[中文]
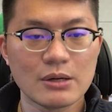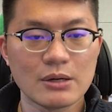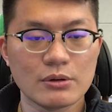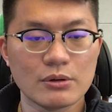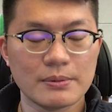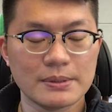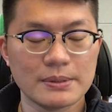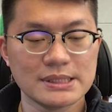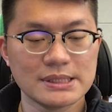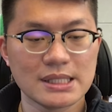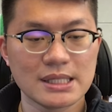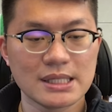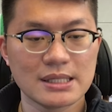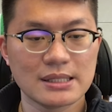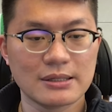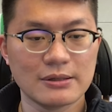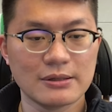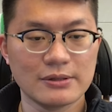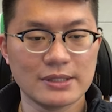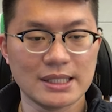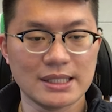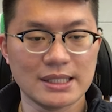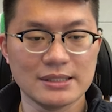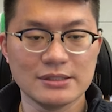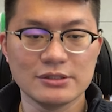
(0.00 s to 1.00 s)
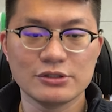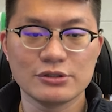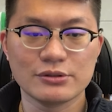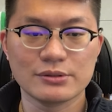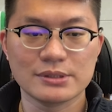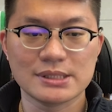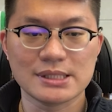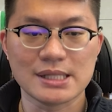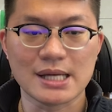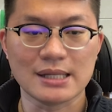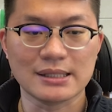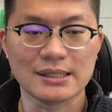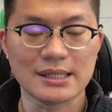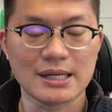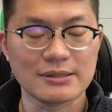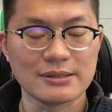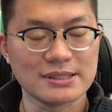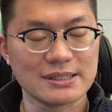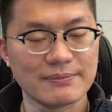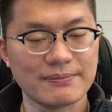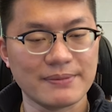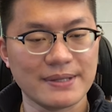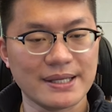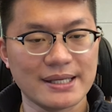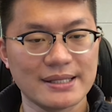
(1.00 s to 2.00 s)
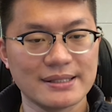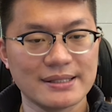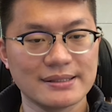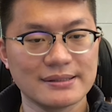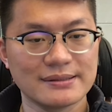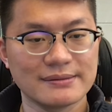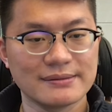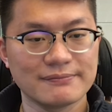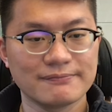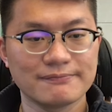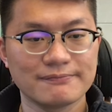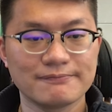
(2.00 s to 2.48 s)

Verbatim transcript: 那我们这个功能就讲到这边。